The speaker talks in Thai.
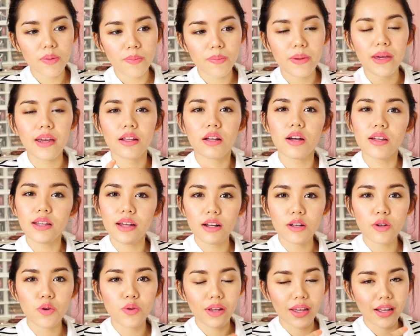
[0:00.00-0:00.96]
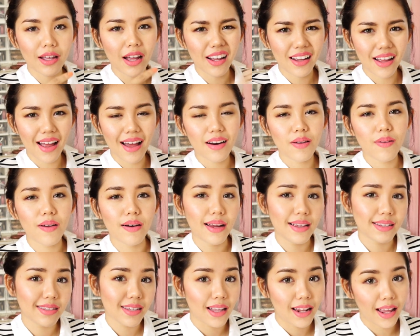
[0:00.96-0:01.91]
พีทก็ยังอยู่ในกลางๆระหว่างไล
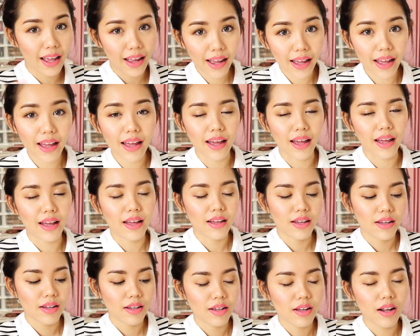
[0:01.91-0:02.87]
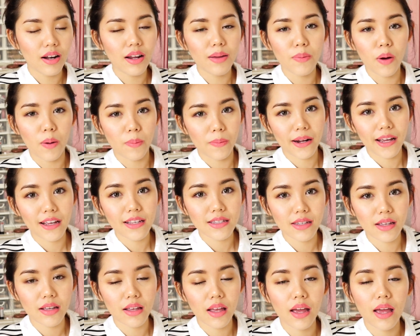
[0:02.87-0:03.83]
ท์ 4 ไลท์ 5ก็เลยบอกไม่ได้จ
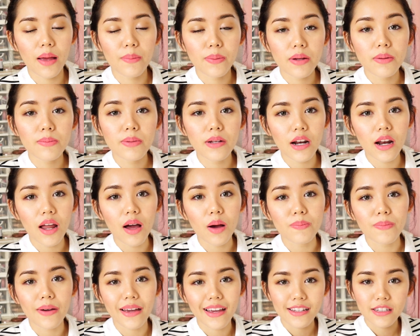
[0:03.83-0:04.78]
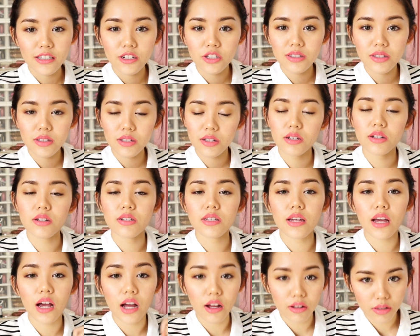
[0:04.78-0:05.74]
ริงยังไงเพื่อนๆลองไปซื้อ
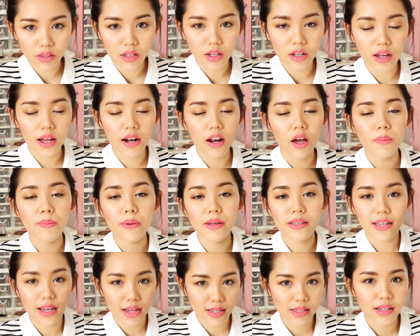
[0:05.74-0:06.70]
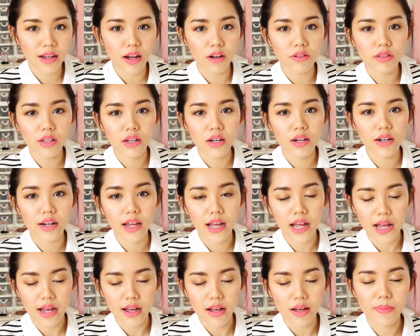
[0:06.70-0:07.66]
ที่เคาน์เตอร์ลองไปเทสเคาน์เตอร์นะ
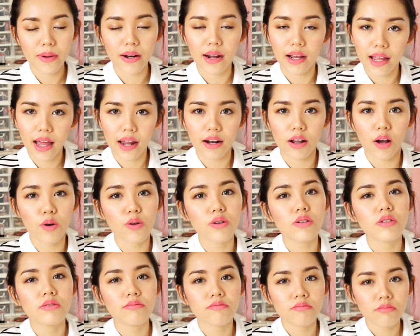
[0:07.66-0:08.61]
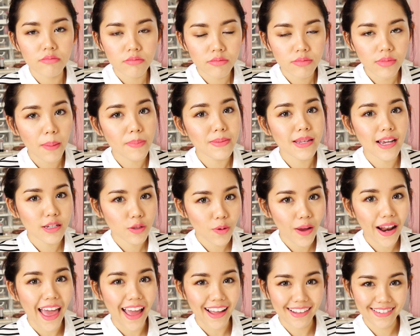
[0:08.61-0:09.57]
คะพนักงานเขาเต็มใจช่ว
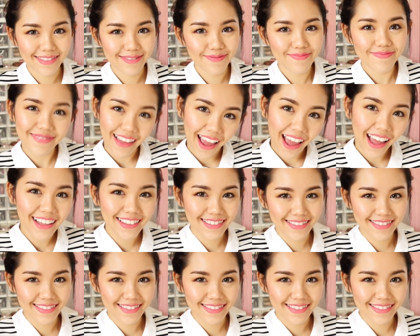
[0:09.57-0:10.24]
ยแหละนะ